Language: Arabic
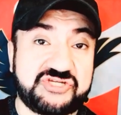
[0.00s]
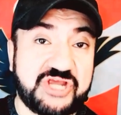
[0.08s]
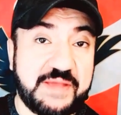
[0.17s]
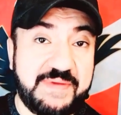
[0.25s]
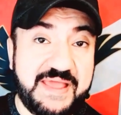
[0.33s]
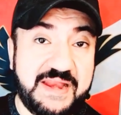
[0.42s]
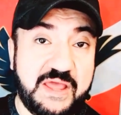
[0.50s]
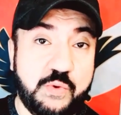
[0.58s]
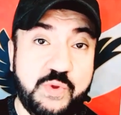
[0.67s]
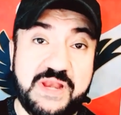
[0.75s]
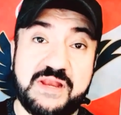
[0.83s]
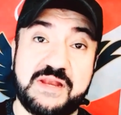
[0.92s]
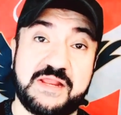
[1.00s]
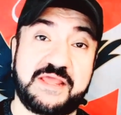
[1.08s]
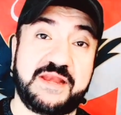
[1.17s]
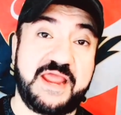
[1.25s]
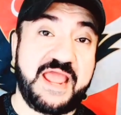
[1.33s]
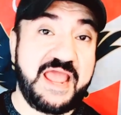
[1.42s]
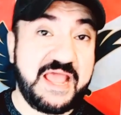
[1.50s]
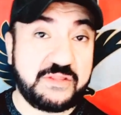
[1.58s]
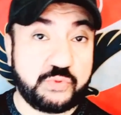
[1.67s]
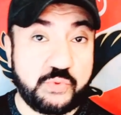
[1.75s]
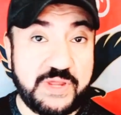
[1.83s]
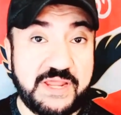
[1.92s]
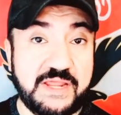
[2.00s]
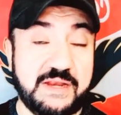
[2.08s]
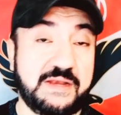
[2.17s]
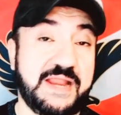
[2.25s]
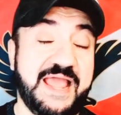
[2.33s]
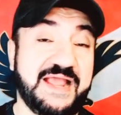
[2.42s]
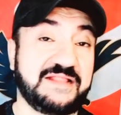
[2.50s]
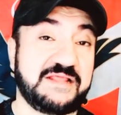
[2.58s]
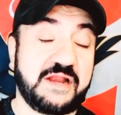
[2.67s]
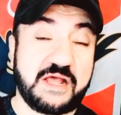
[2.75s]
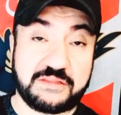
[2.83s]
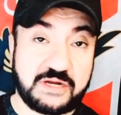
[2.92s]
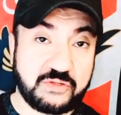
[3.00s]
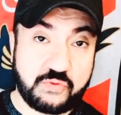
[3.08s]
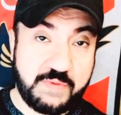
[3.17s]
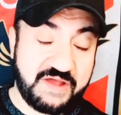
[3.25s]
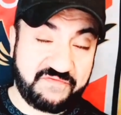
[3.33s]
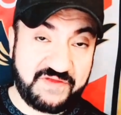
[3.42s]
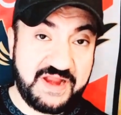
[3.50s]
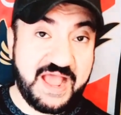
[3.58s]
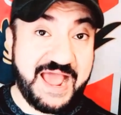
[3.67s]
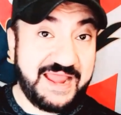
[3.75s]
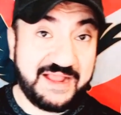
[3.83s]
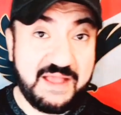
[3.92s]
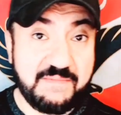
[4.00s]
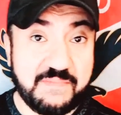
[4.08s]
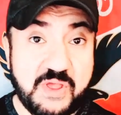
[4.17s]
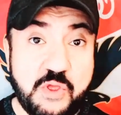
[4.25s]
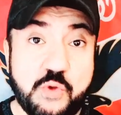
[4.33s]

شيكابالا والخناقات والحاجات اللي حضراتكم عارفينها على جنب